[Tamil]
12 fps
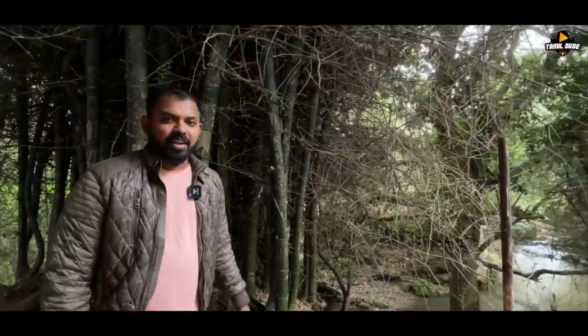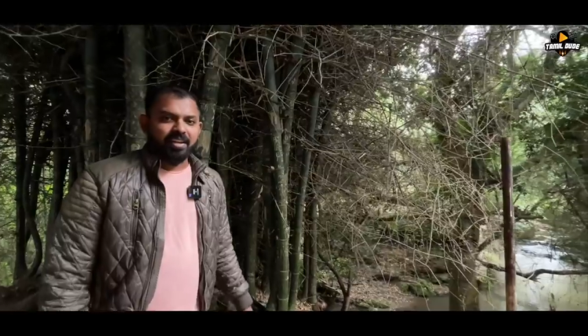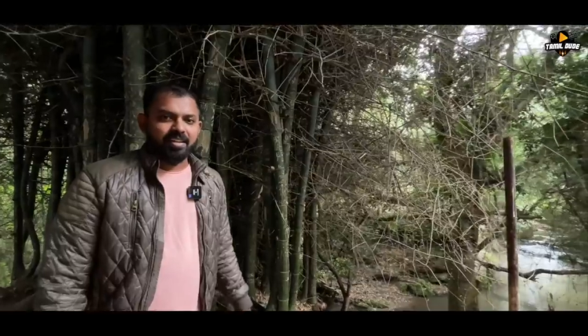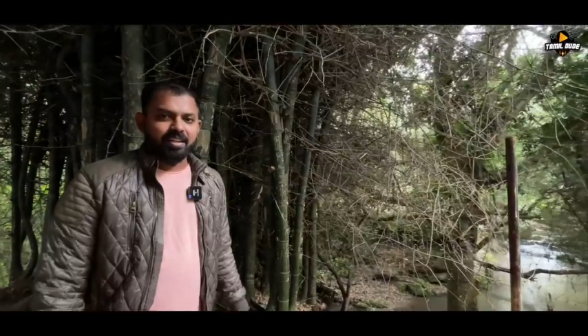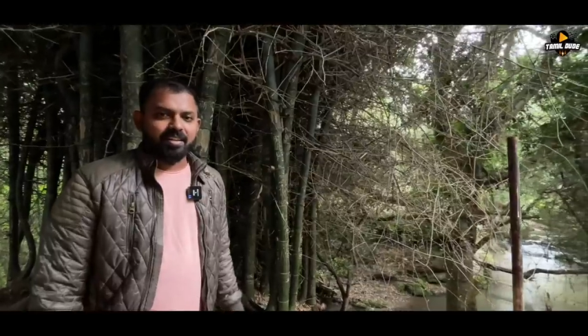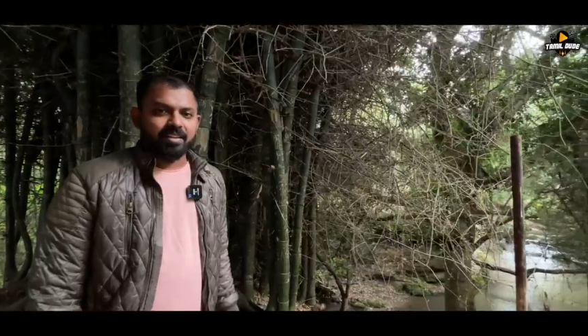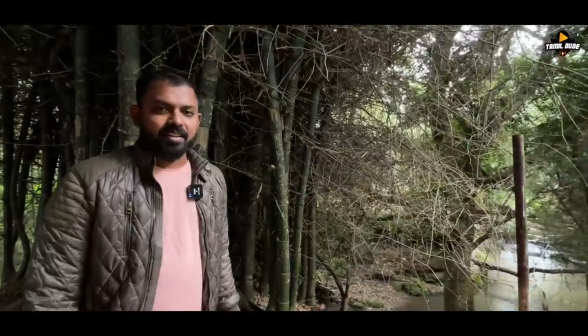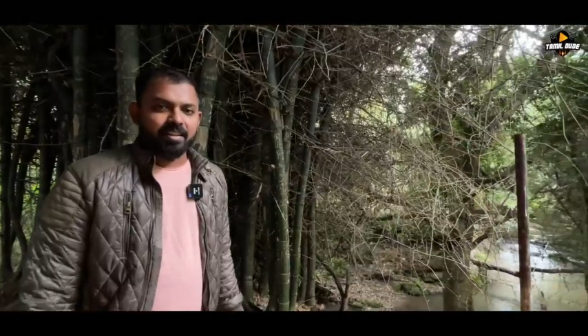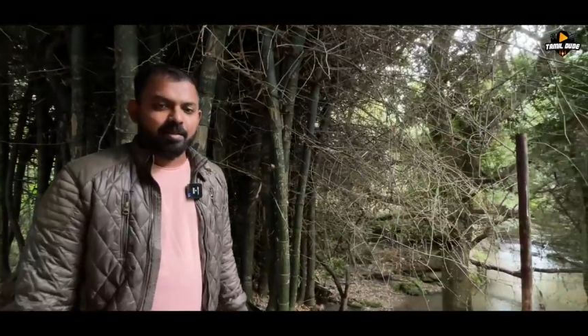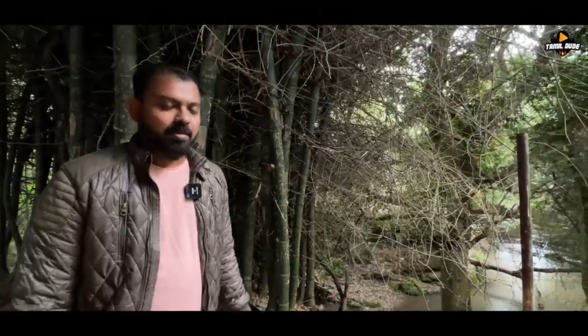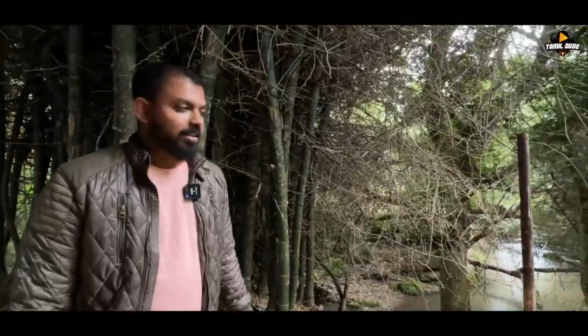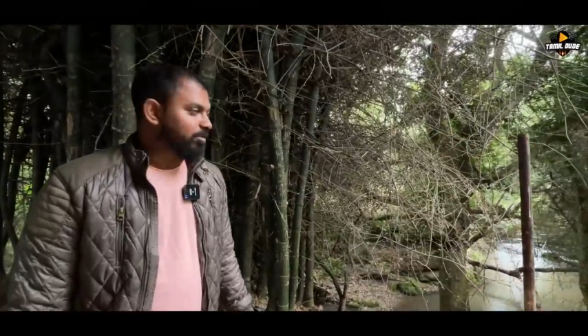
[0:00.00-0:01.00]
என்ன தான்
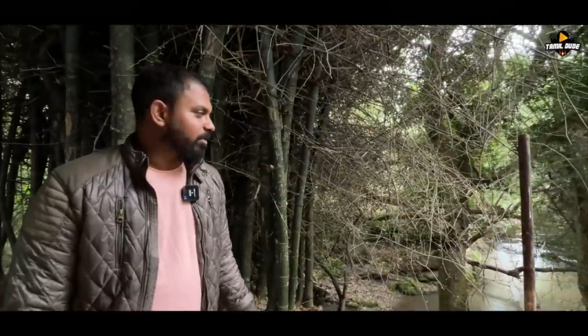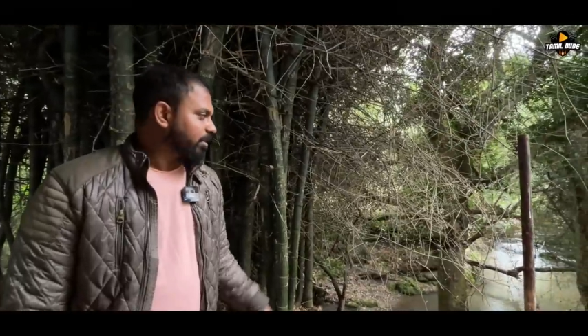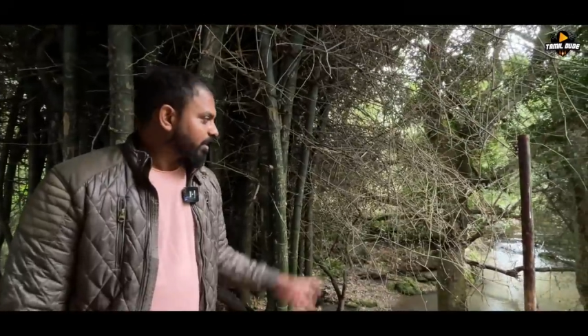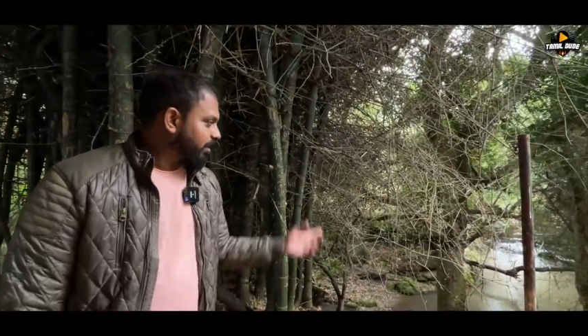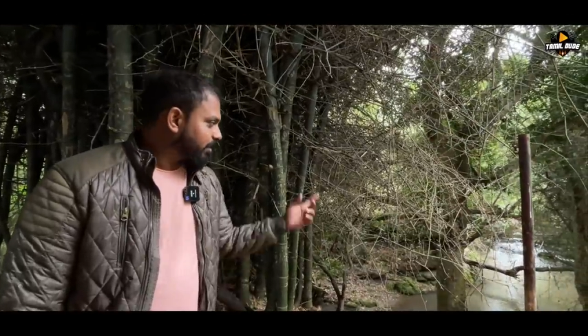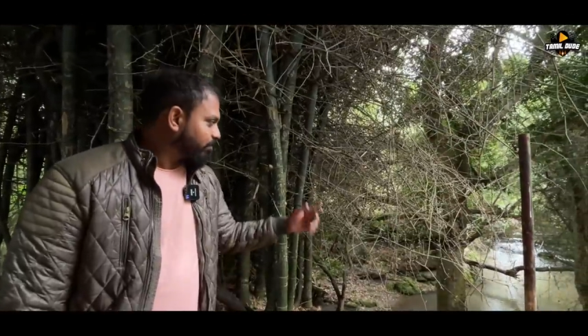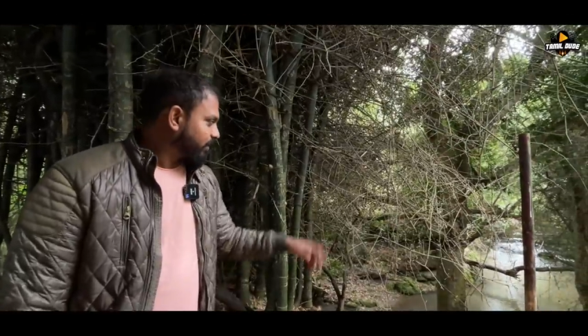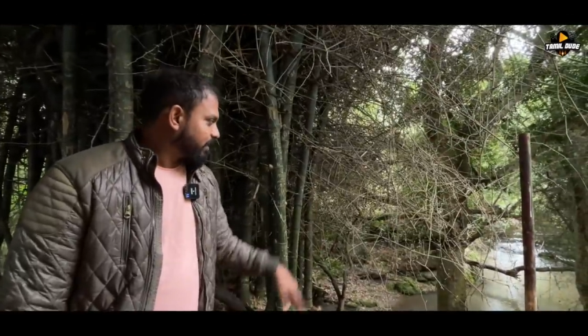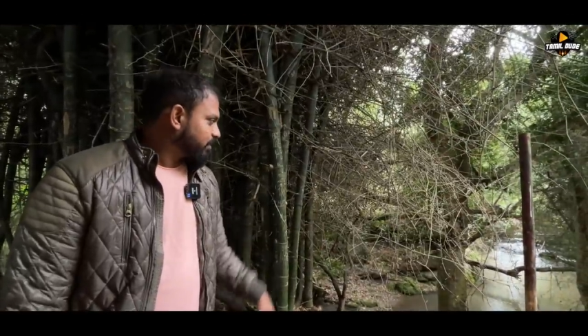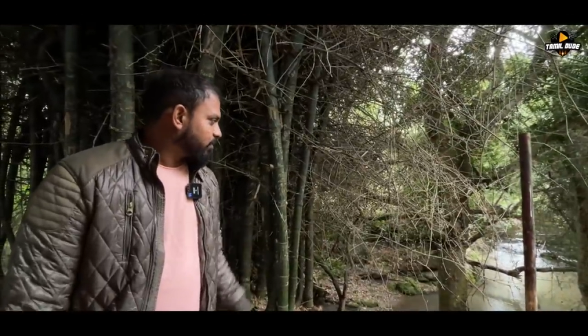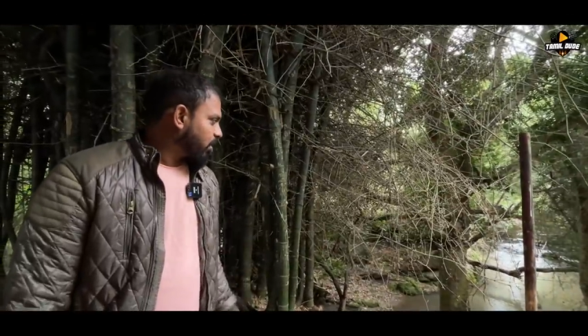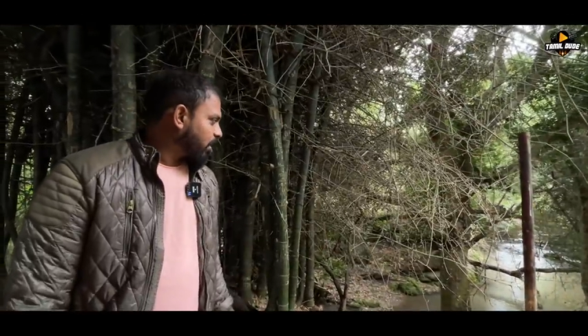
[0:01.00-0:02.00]
இருக்குது அப்படின்னு சொல்லிட்டு
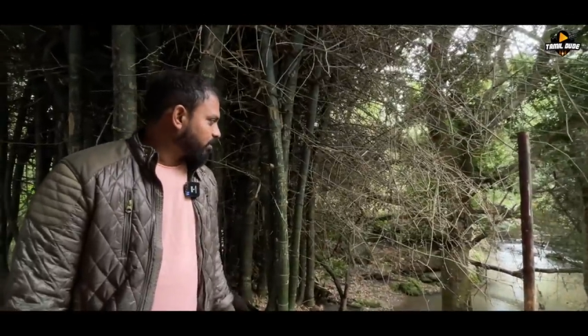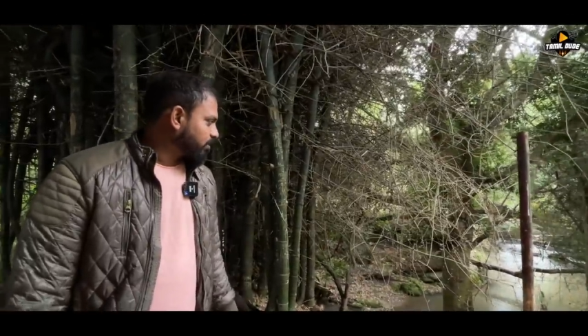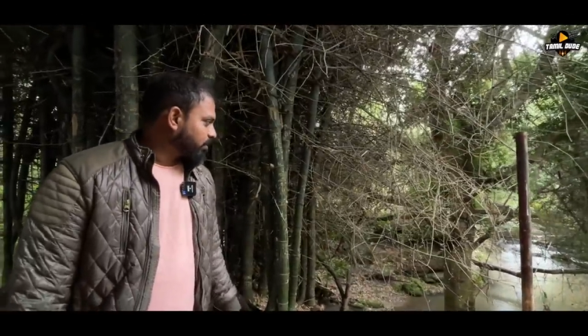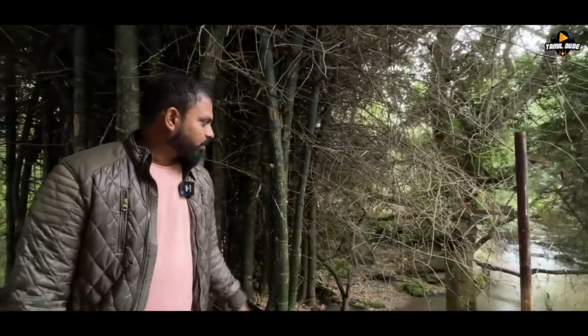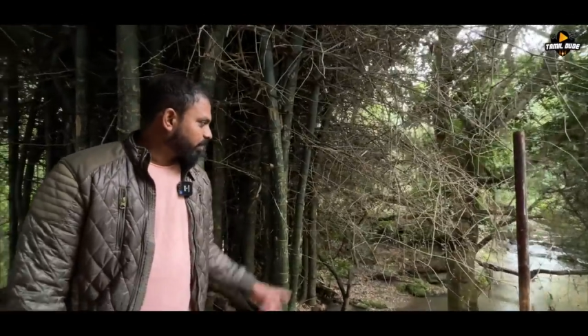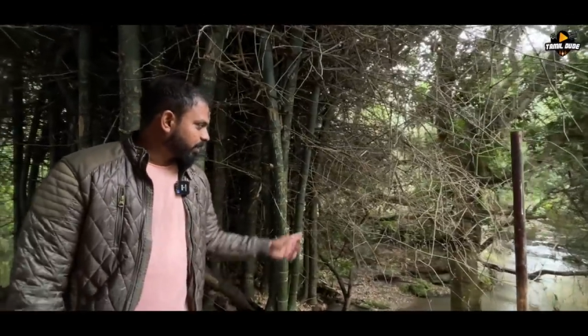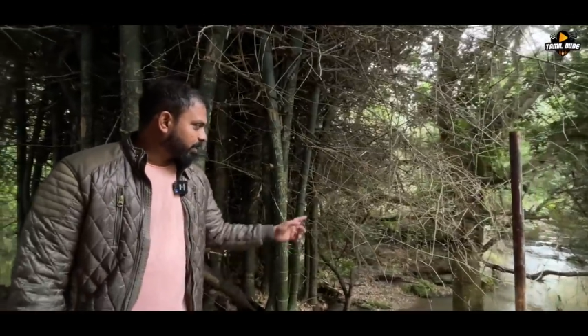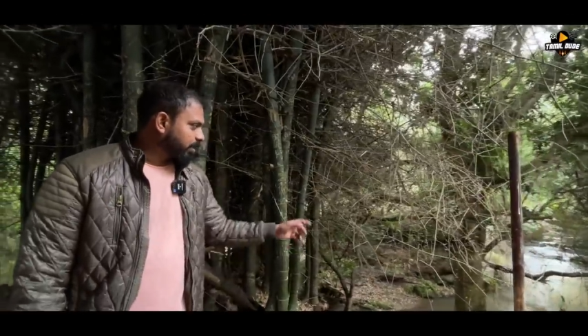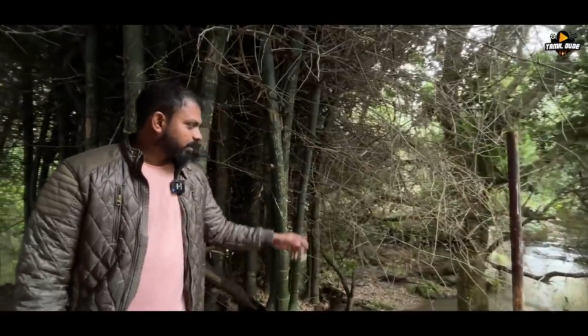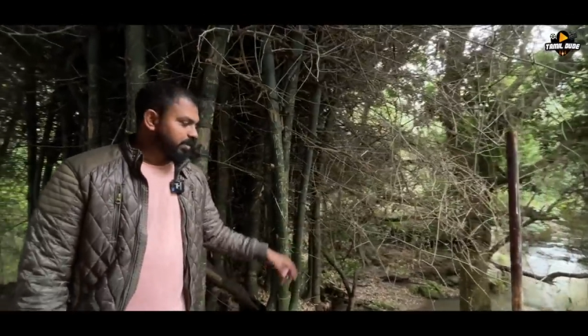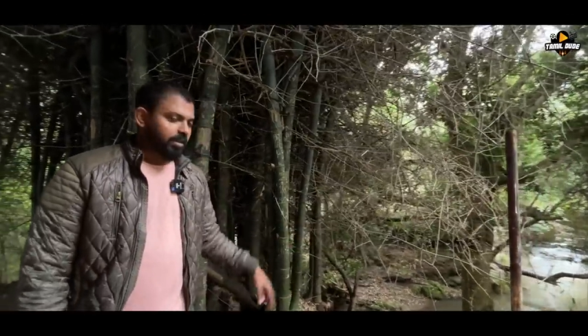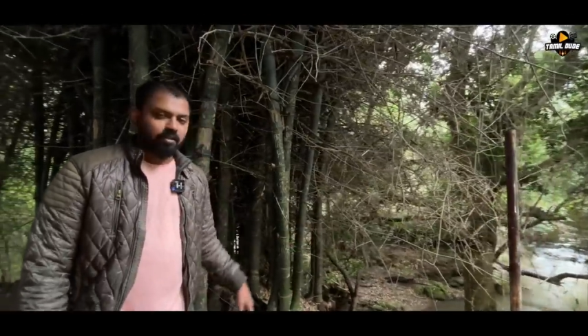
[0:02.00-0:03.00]
ஷார்ட்ஸை போட்டுட்டு
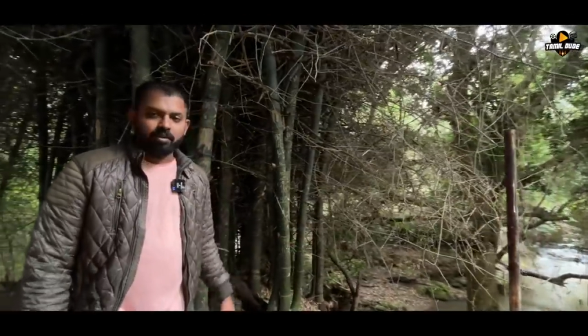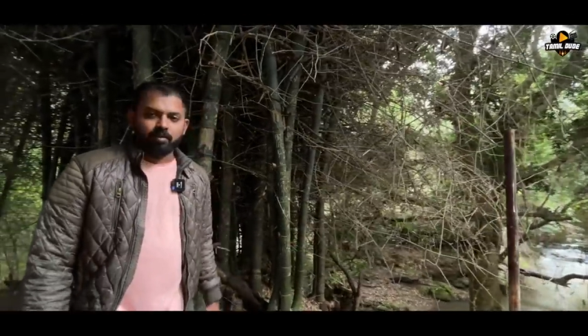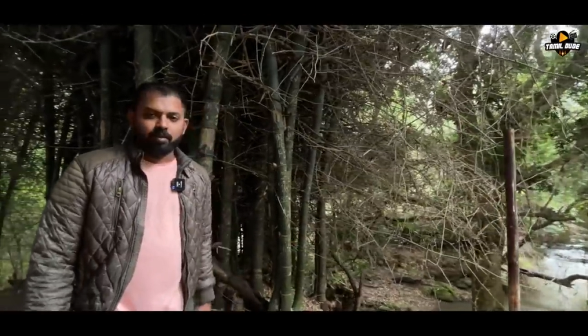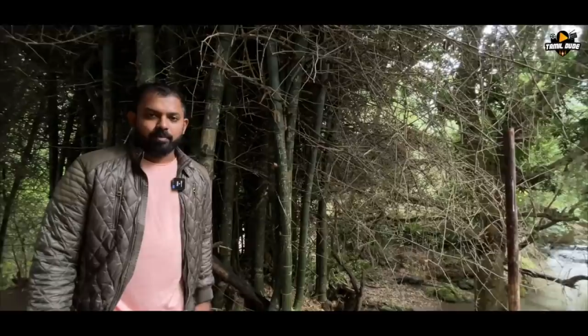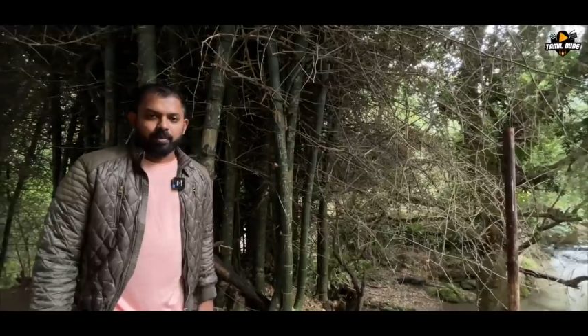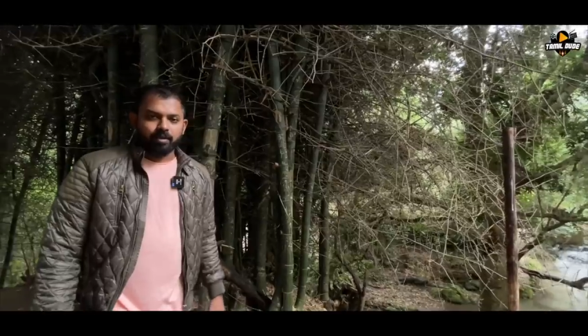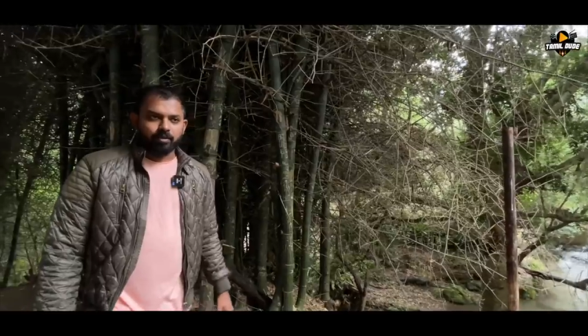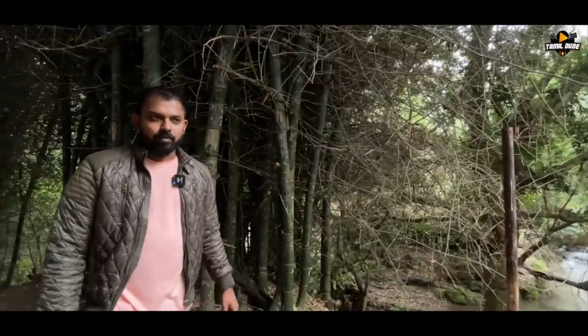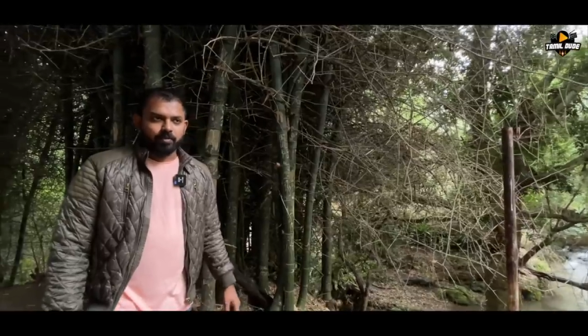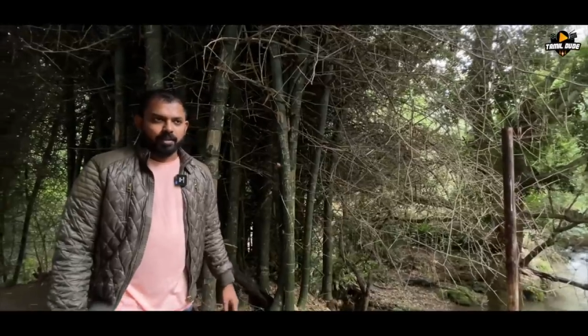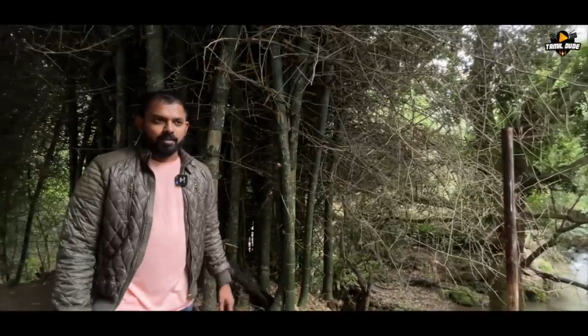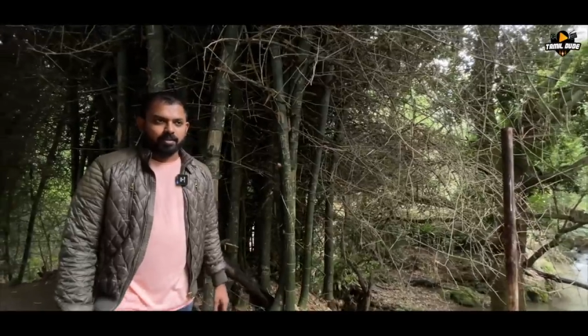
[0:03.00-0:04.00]
இந்த ரிவரை போய்
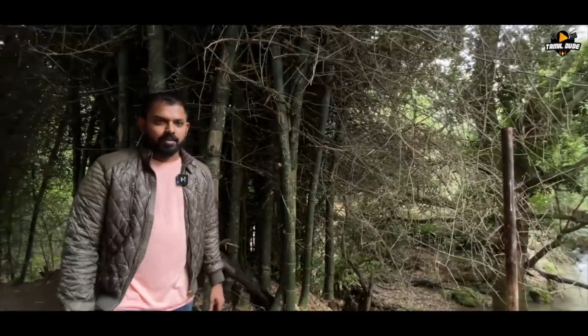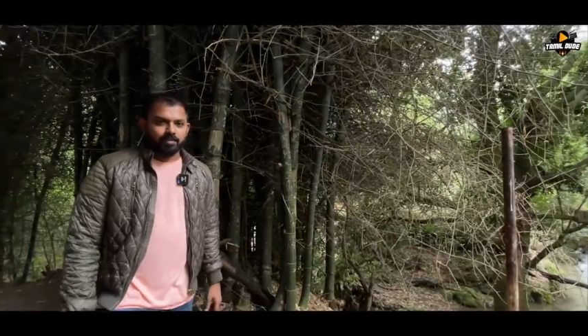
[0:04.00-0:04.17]
பார்க்கணும் பார்த்துட்டு